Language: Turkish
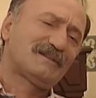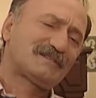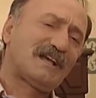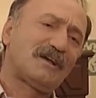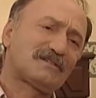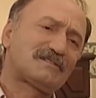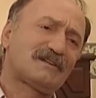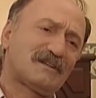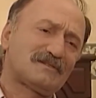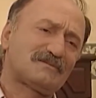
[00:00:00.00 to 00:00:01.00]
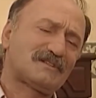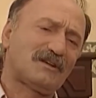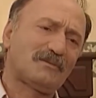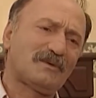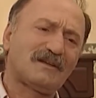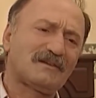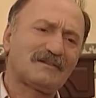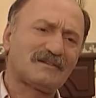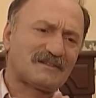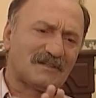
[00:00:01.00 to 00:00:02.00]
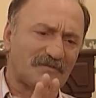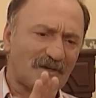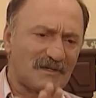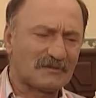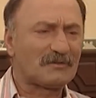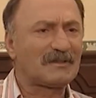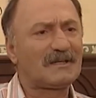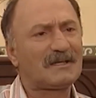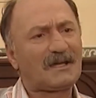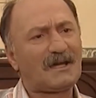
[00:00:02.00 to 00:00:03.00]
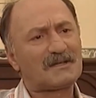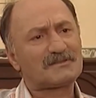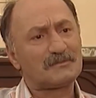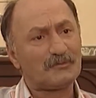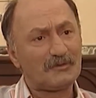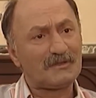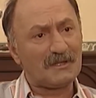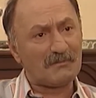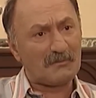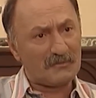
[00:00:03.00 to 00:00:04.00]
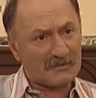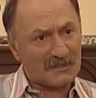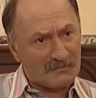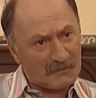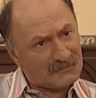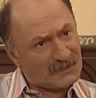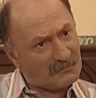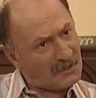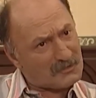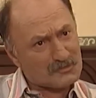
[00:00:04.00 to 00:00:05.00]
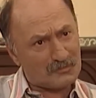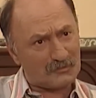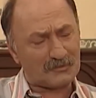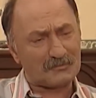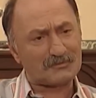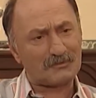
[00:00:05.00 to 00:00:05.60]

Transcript: Sağ ol Sinancığım sağ ol. Ben kefalet olayına karşıyım. Ödeyemem ödeyemem de mahcup olurum